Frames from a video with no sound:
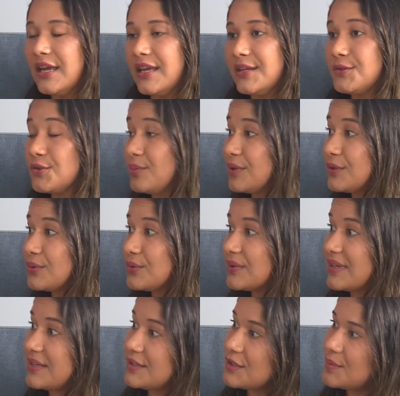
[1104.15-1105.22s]
e, sobretudo,
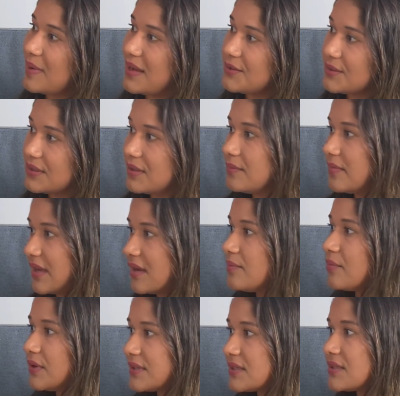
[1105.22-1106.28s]
que esse espaço também
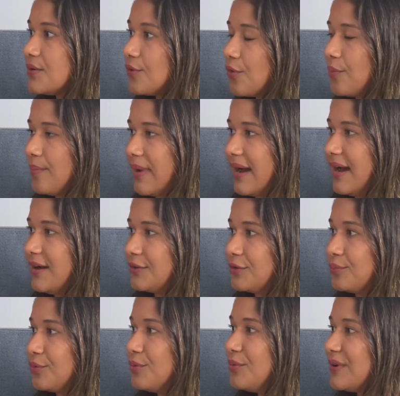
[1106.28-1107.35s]
pode ser
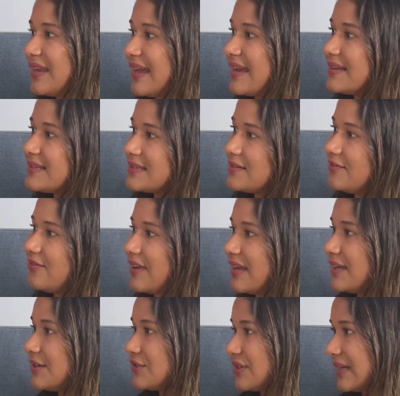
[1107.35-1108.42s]
ocupado por mulheres que
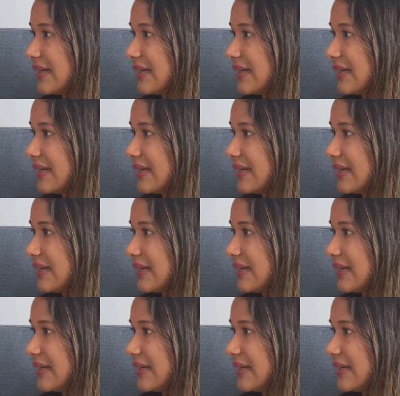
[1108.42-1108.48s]
vêm de